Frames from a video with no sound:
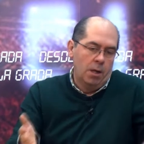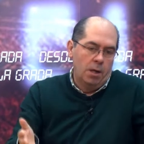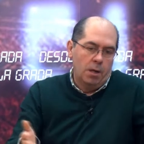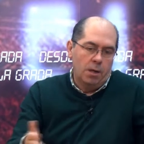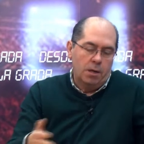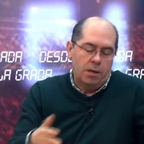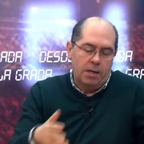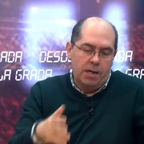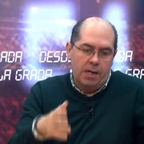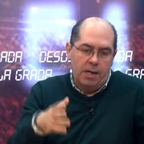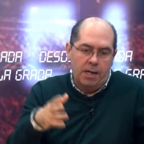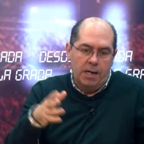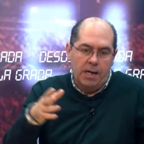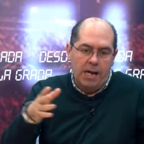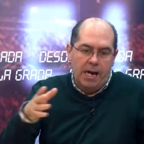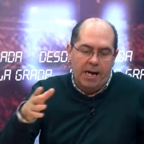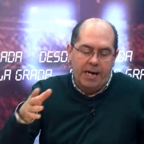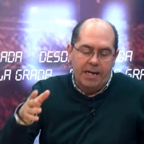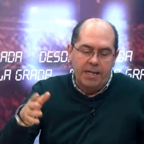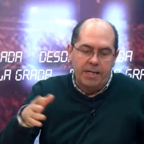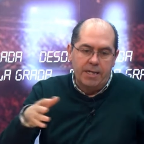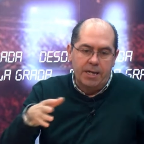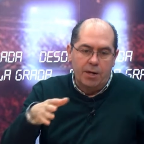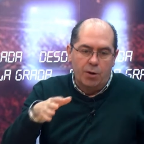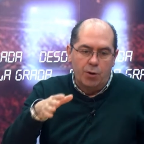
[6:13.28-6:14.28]
que, la
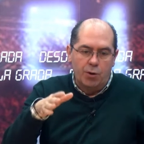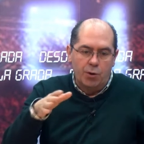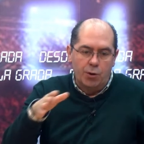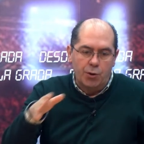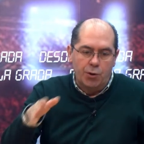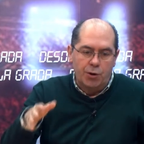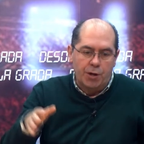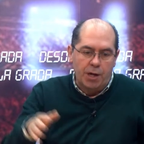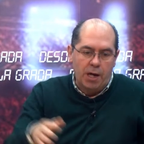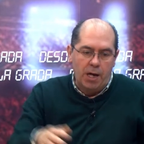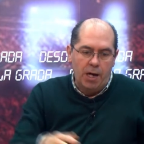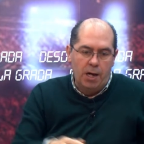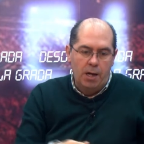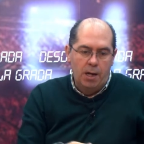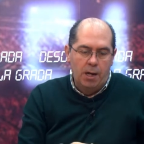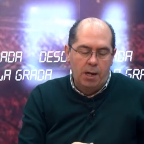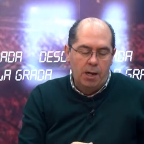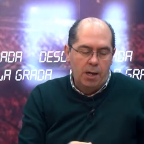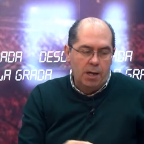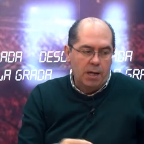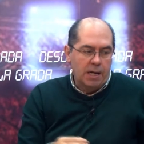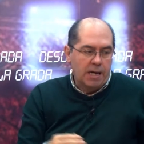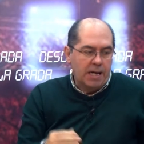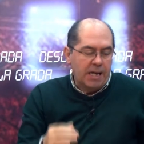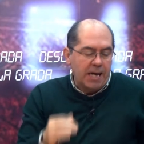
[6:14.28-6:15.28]
gente conozca
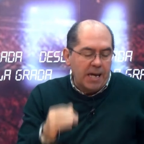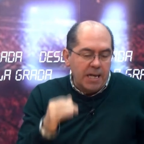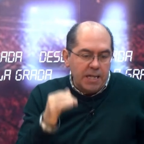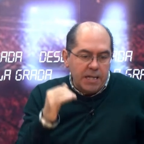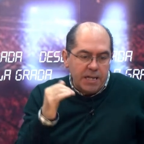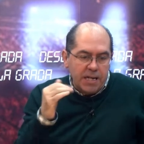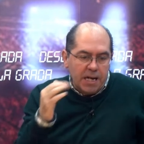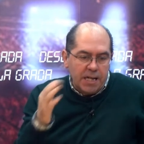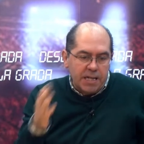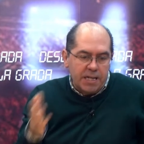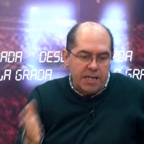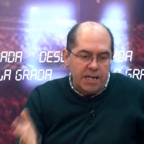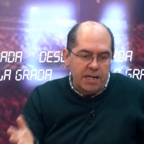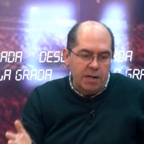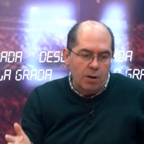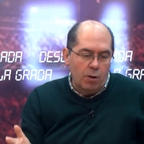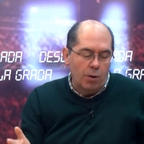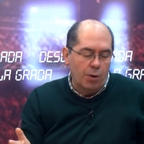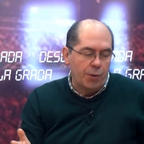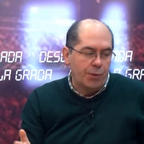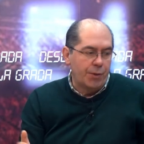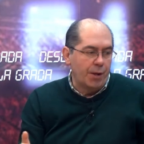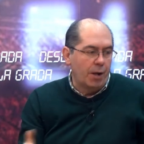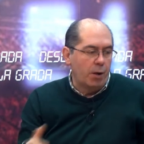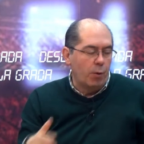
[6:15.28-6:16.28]
qué idea tiene
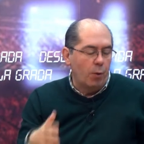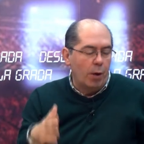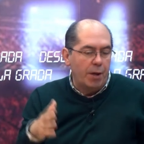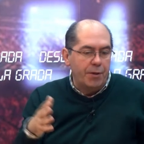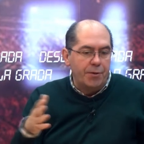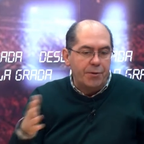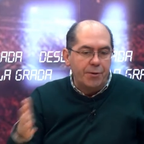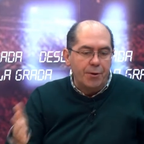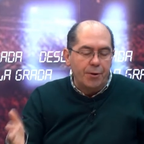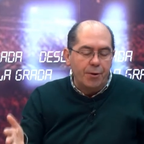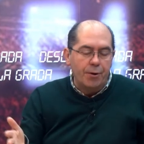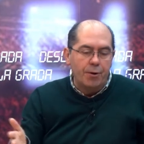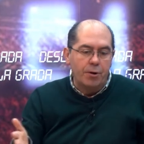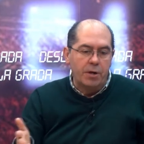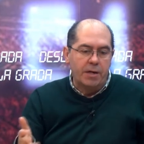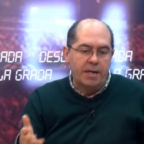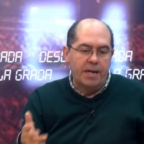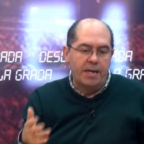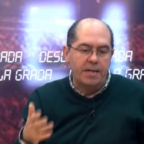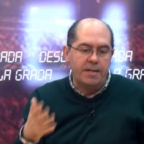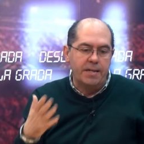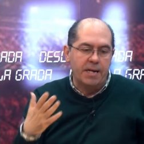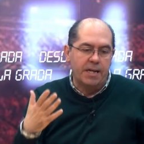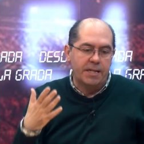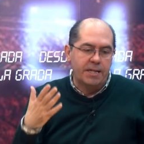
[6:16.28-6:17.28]
Gonzalo Antón,
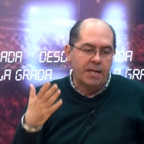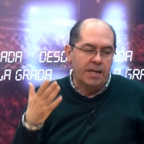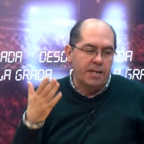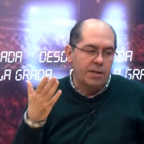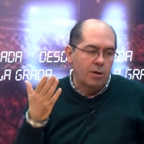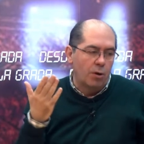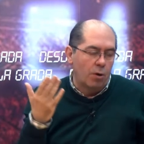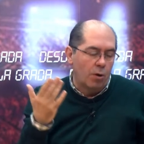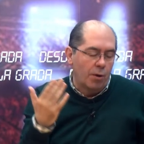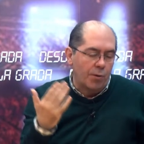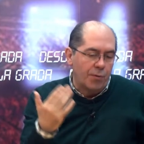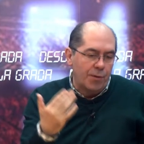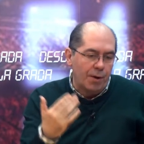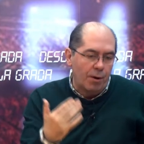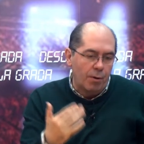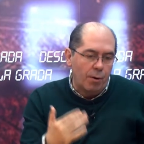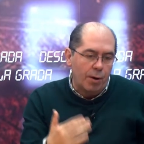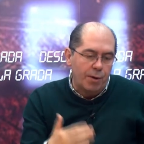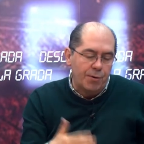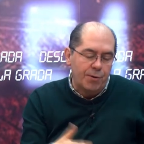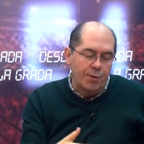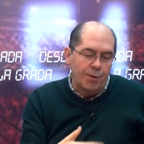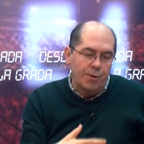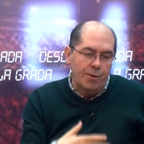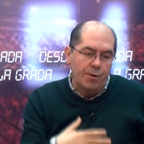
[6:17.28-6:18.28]
qué idea ha tenido Gonzalo
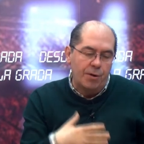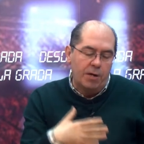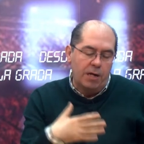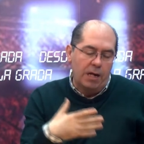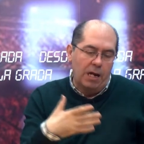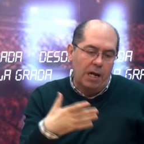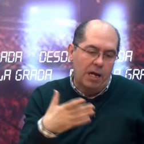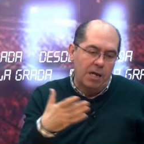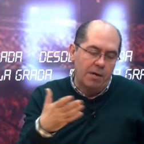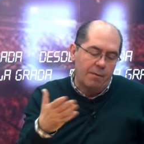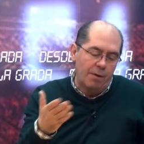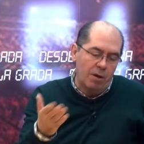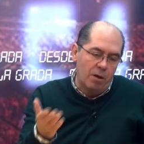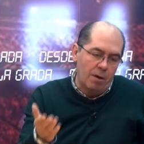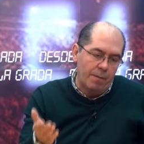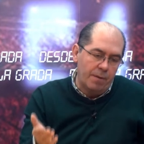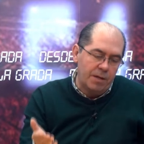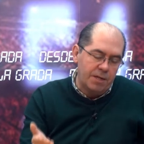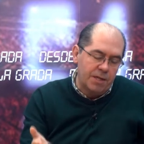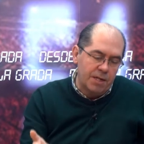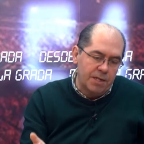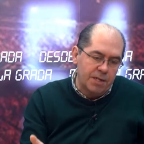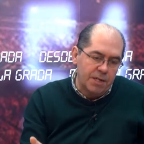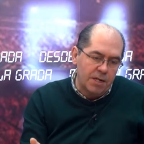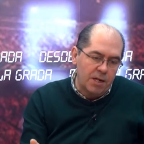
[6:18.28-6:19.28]
Antón, qué le ha llevado a
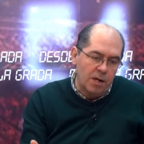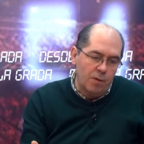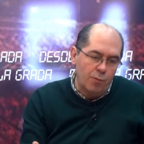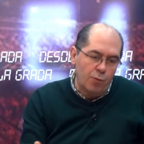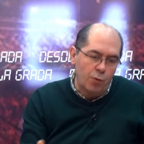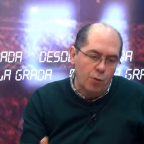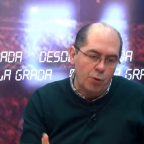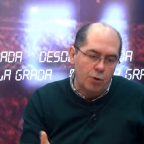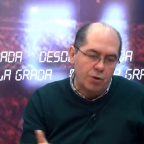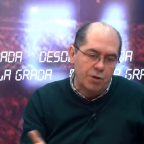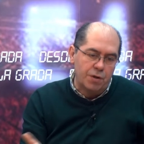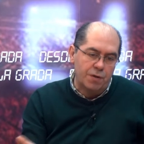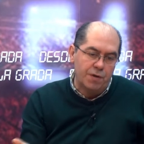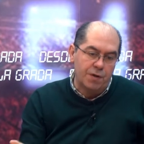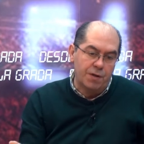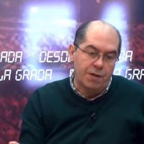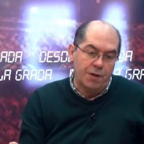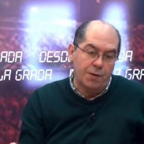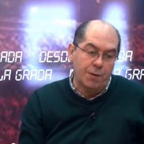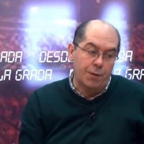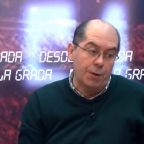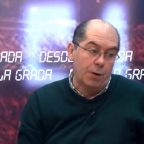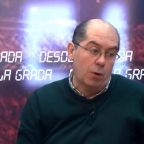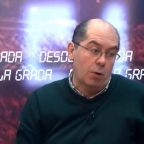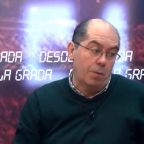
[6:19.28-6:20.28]
meterse en el Burgos,
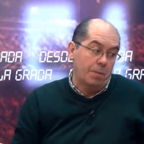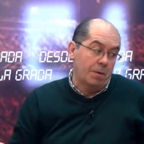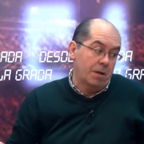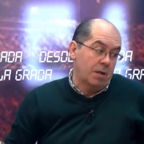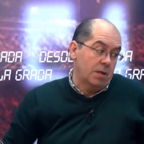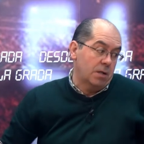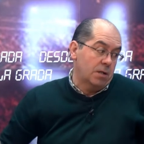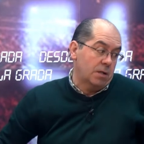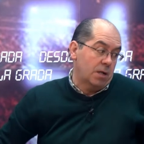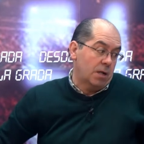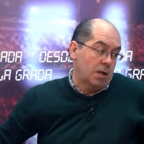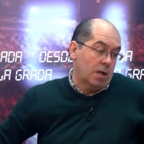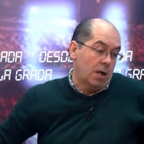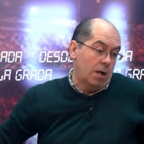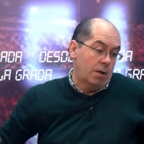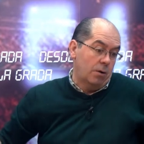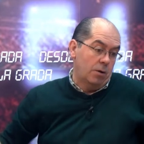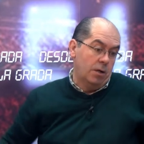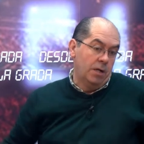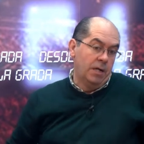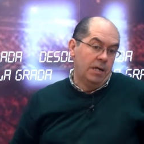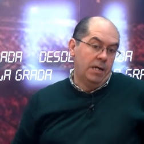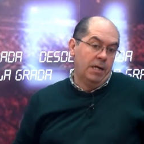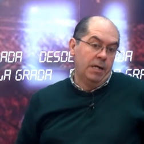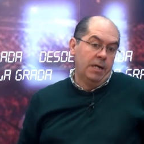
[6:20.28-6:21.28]
etcétera, etcétera. Lo que pasa es que,
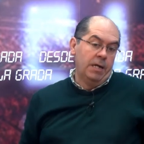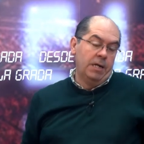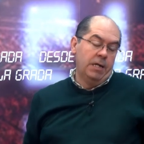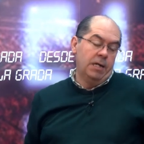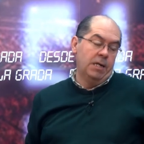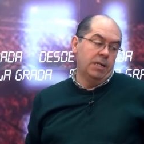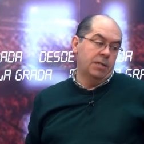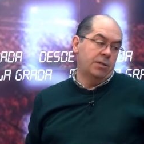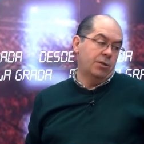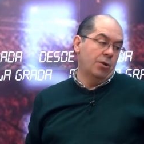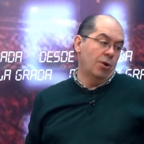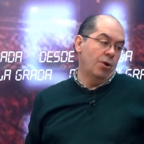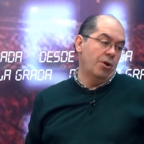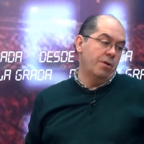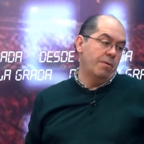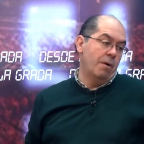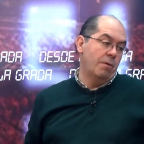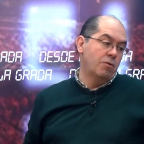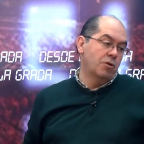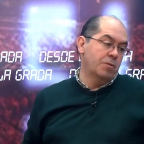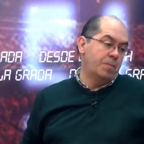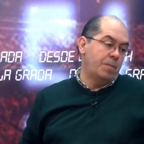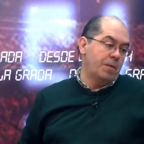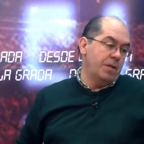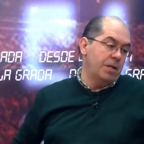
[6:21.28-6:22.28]
claro, esto lo
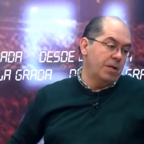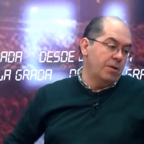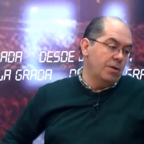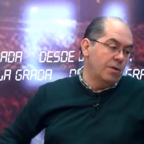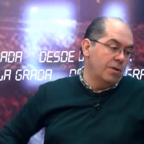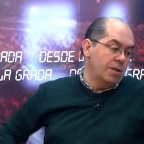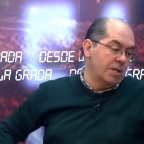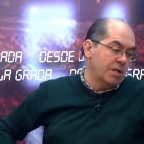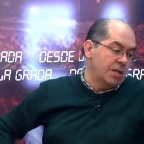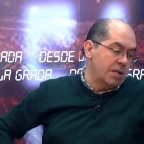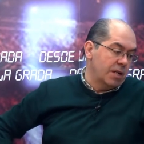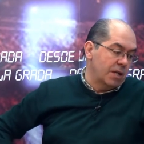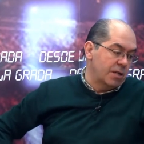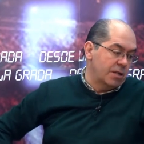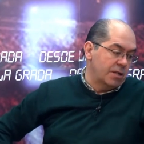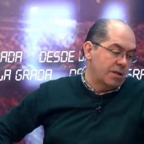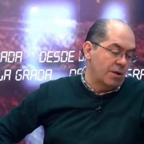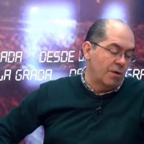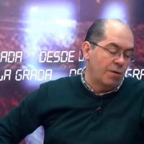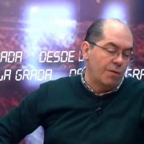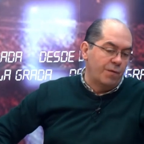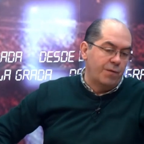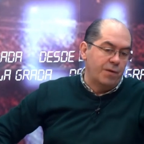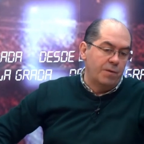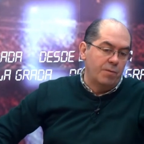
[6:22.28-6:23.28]
llevamos pidiendo desde que
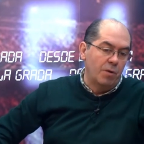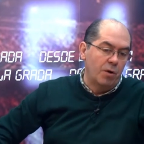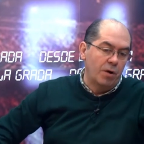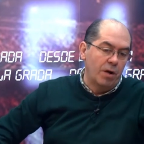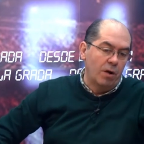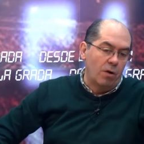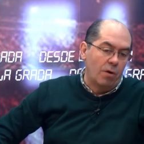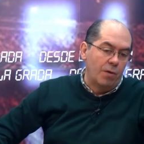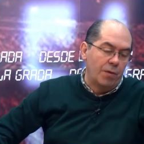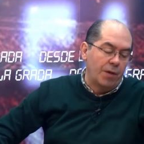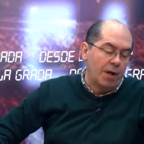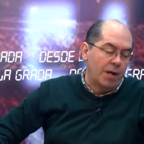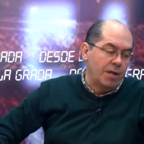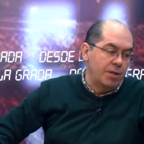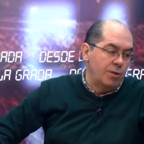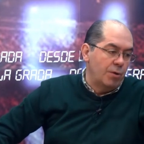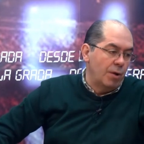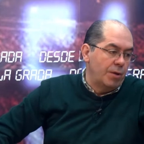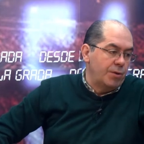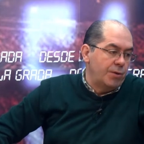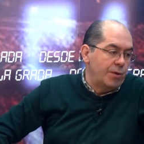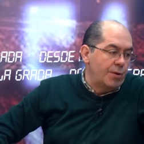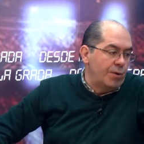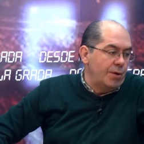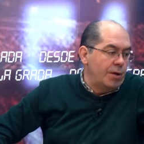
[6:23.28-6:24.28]
se confirmó que Gonzalito
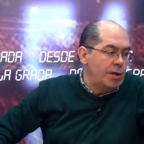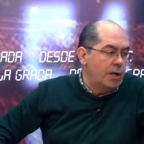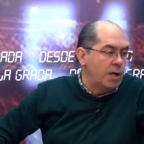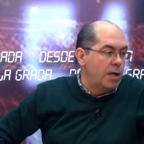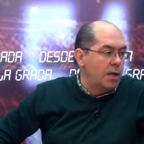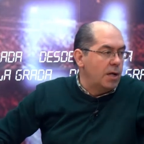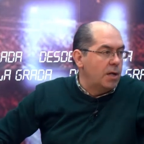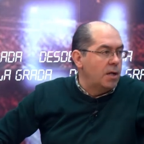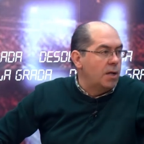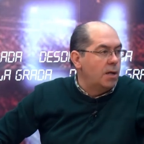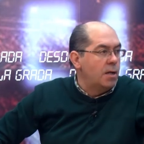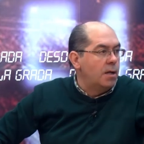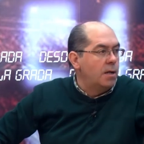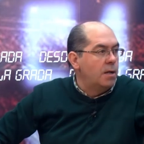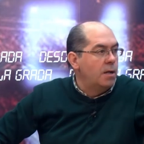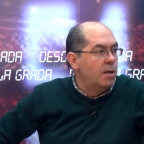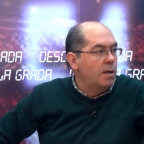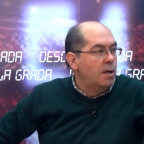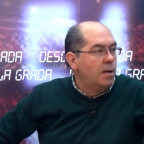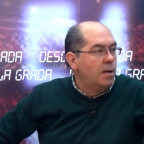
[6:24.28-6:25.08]
Antón era el,